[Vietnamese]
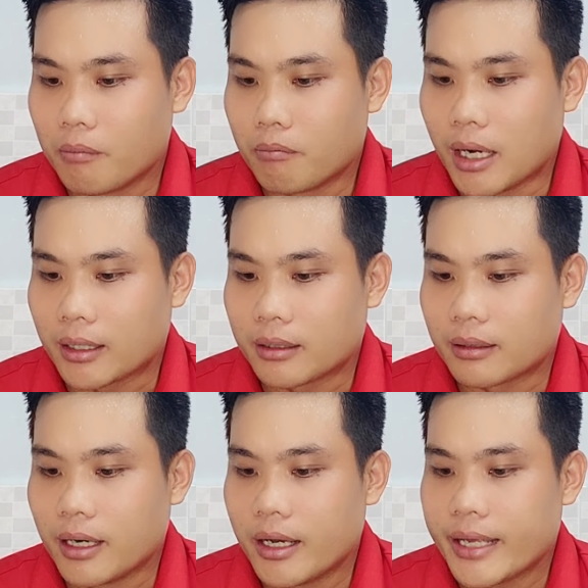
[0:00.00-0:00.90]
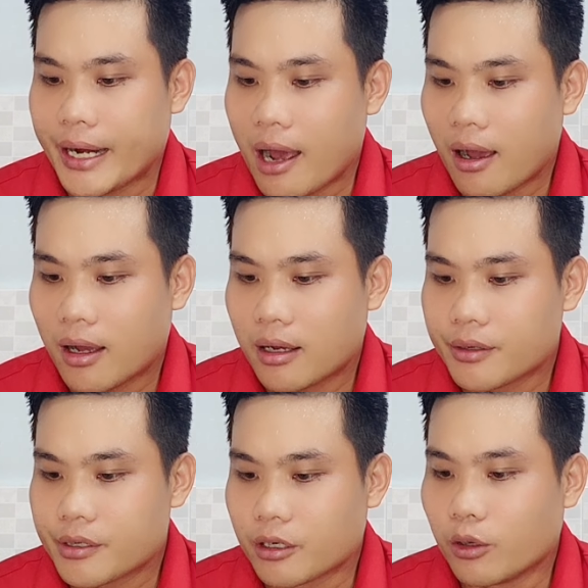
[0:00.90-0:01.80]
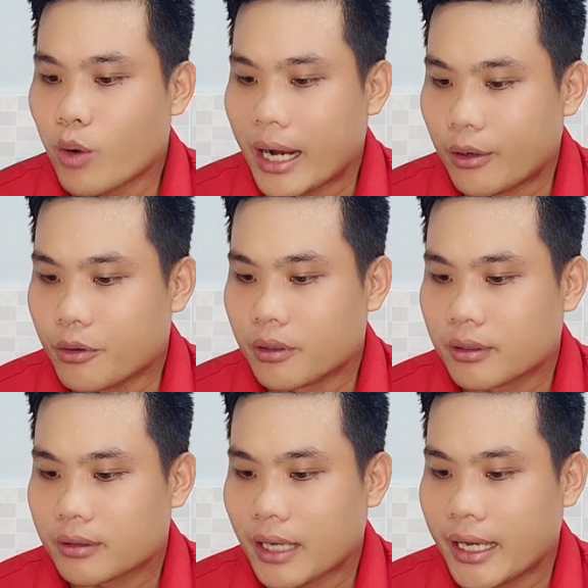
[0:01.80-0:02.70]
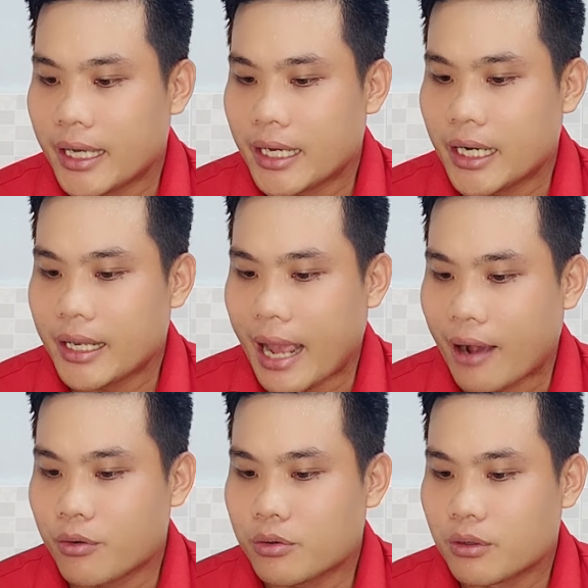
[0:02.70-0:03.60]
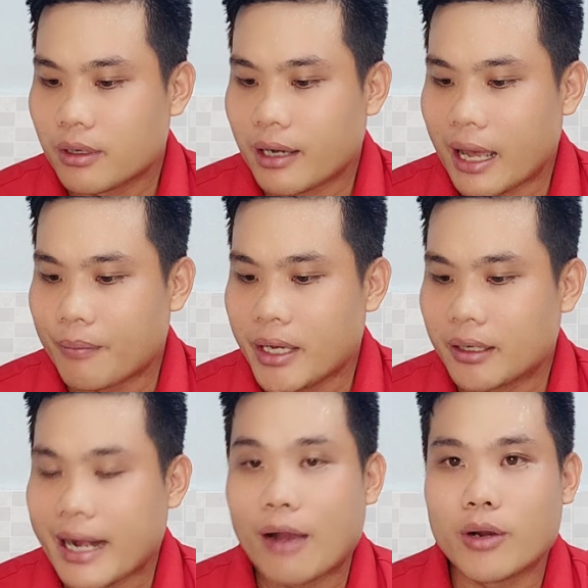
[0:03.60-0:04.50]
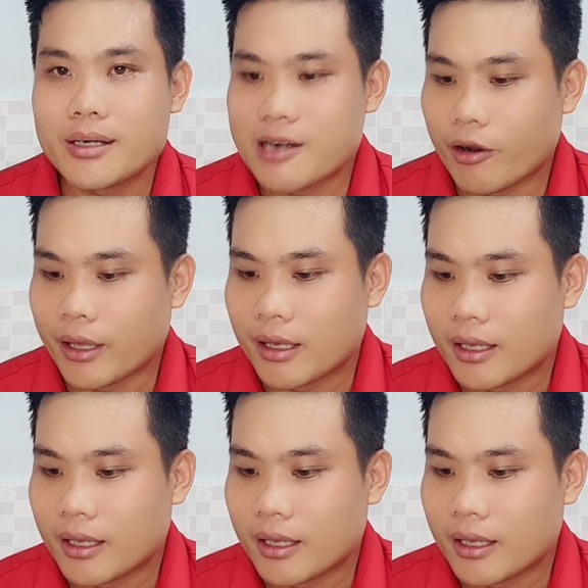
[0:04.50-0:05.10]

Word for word: mệt ghê vậy đó chửi hoài luôn thấy cái nick ảo là biết não ít rồi